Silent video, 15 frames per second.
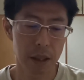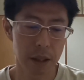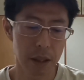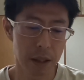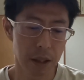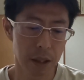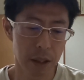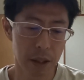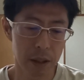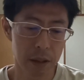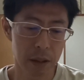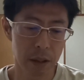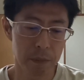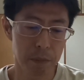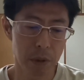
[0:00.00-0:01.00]

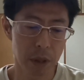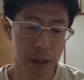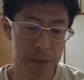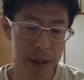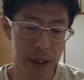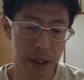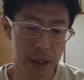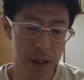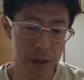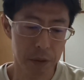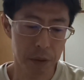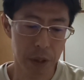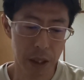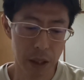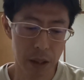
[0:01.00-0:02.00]
えー、日本ハムさんが
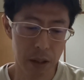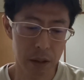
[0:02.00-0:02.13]
5点